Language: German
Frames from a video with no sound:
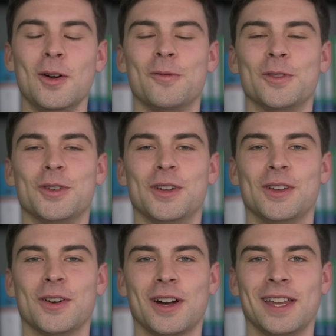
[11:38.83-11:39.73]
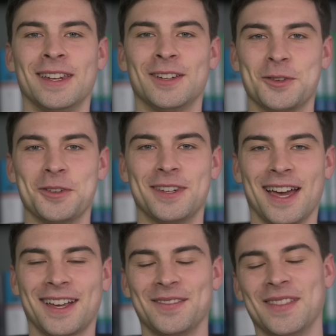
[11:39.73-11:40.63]
Ich wünsche dir noch einen schönen
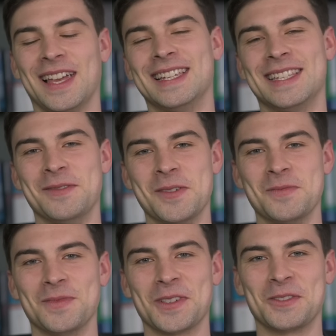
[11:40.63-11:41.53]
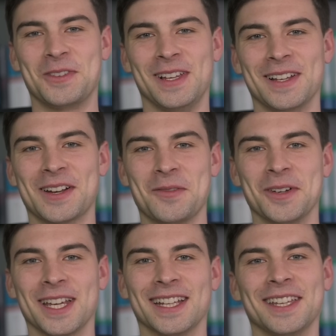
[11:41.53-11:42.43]
Tag, alles Liebe und viel
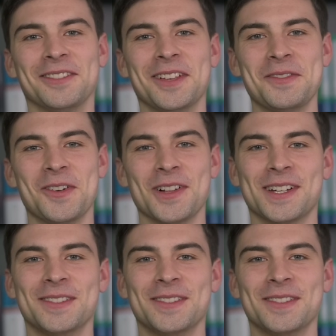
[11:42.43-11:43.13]
kommunikativen Erfolg.